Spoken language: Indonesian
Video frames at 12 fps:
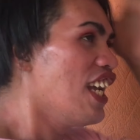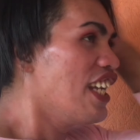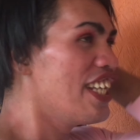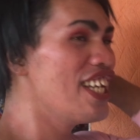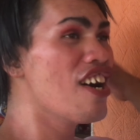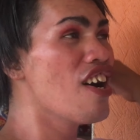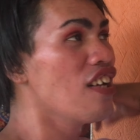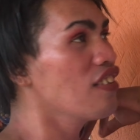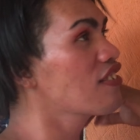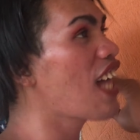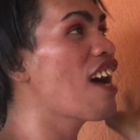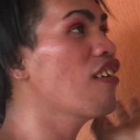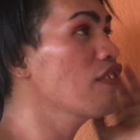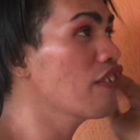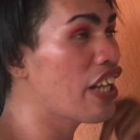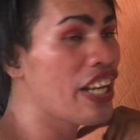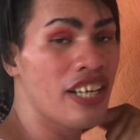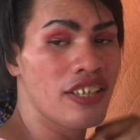Iya, tahu
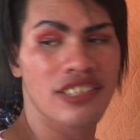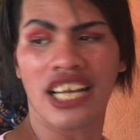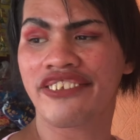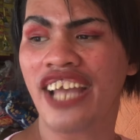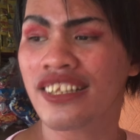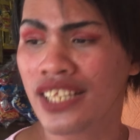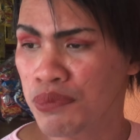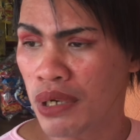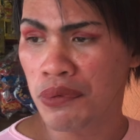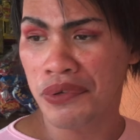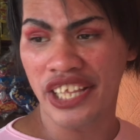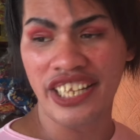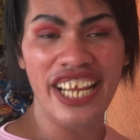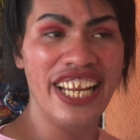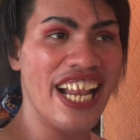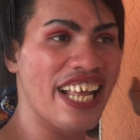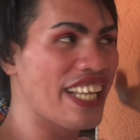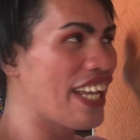nih, tercantik baru begini
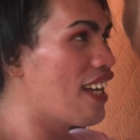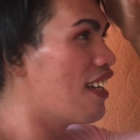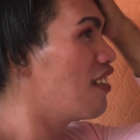lagi ya.